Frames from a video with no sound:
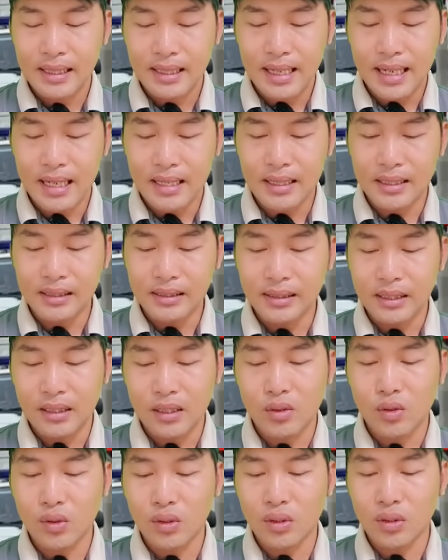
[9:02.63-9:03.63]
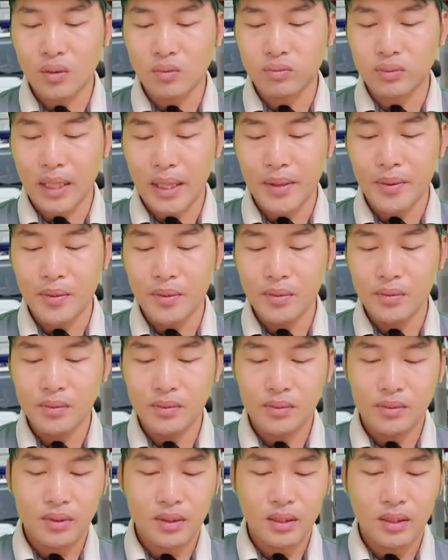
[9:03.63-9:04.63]
đăng những status tục tiểu
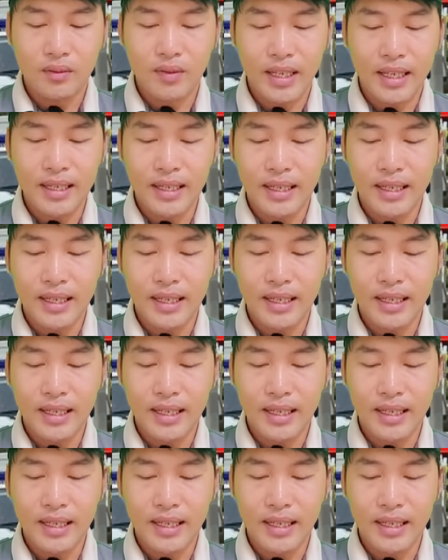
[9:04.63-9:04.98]
khiến